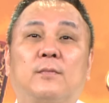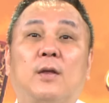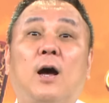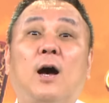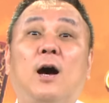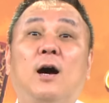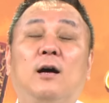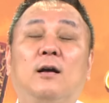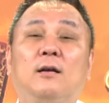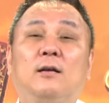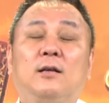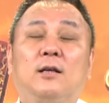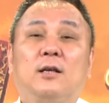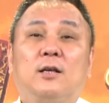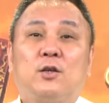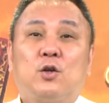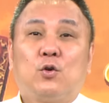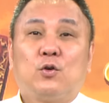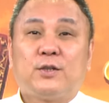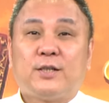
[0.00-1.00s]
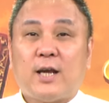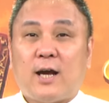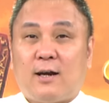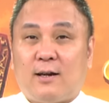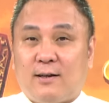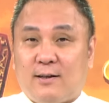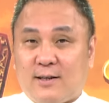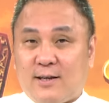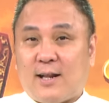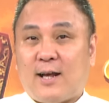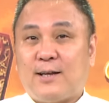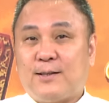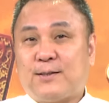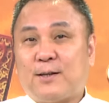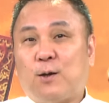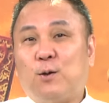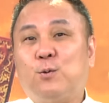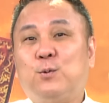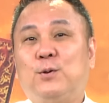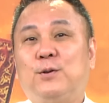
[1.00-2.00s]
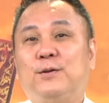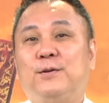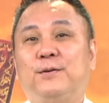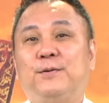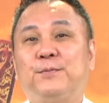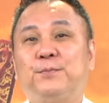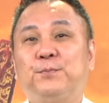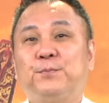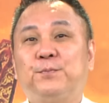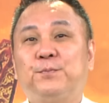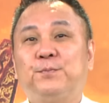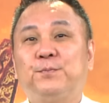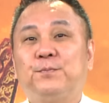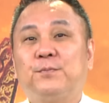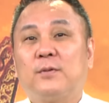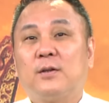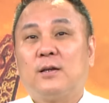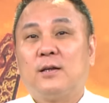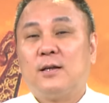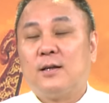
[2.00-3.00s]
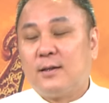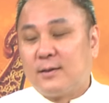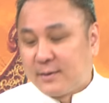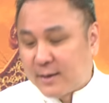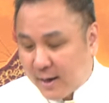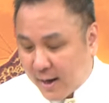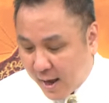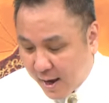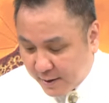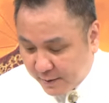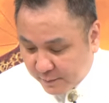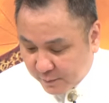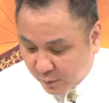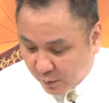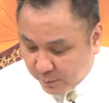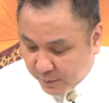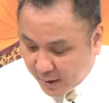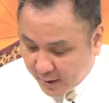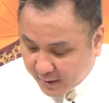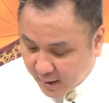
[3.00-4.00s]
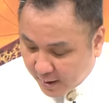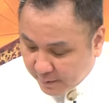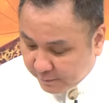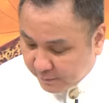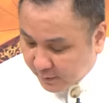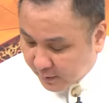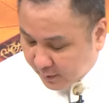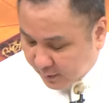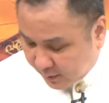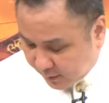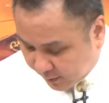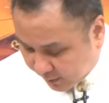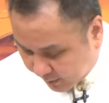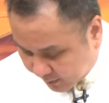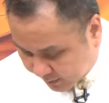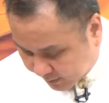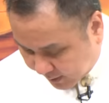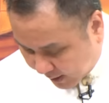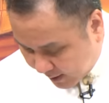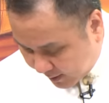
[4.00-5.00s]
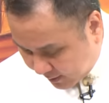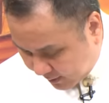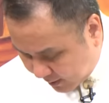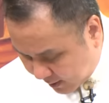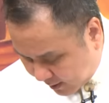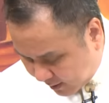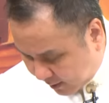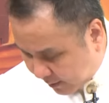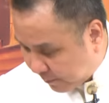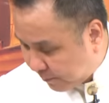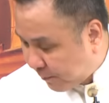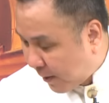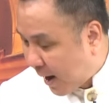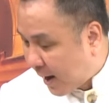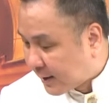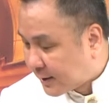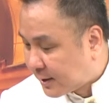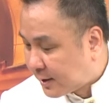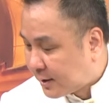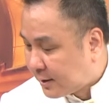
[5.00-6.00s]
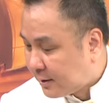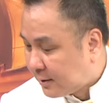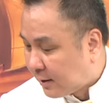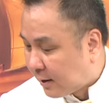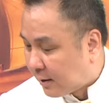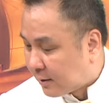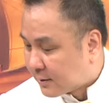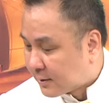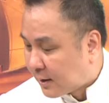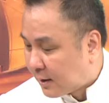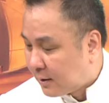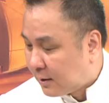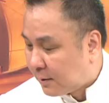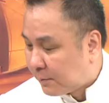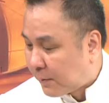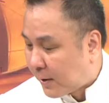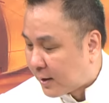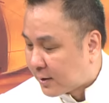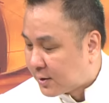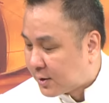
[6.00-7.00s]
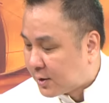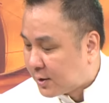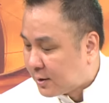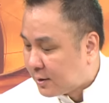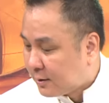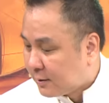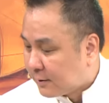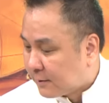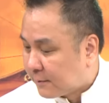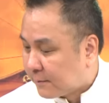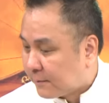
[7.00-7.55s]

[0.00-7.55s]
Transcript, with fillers: 好，有奖你来找我。再来，我们来看三二八七啊，三二八七，